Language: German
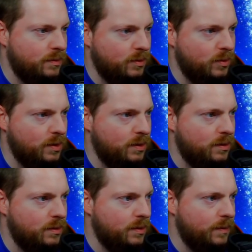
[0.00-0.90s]
So nicht.
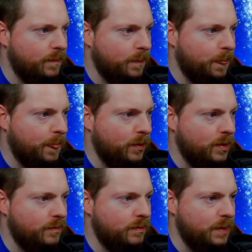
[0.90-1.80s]

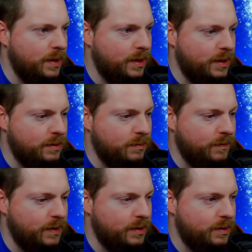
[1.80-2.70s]
Okay, wir machen erstmal
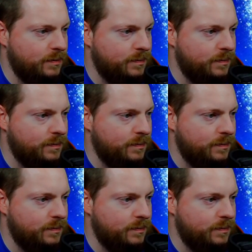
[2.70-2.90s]
weiter.